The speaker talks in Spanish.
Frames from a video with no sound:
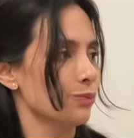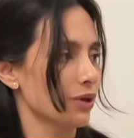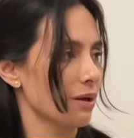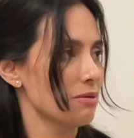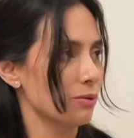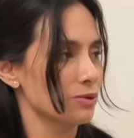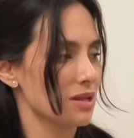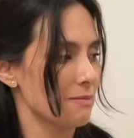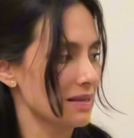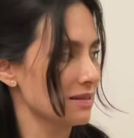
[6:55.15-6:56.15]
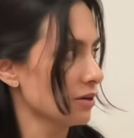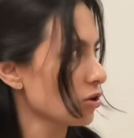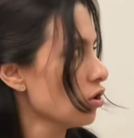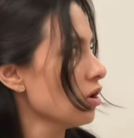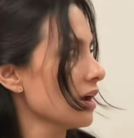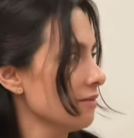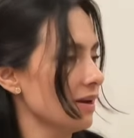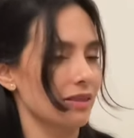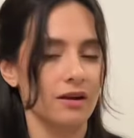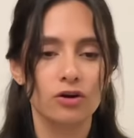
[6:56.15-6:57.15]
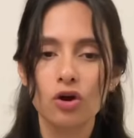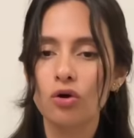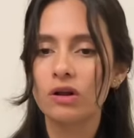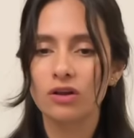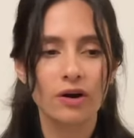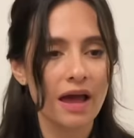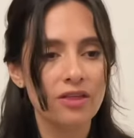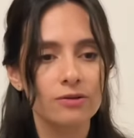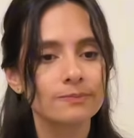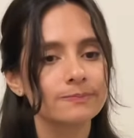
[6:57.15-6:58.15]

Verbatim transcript: porque a mí me gusta más el rojo que el verde, el rojo, el dorado,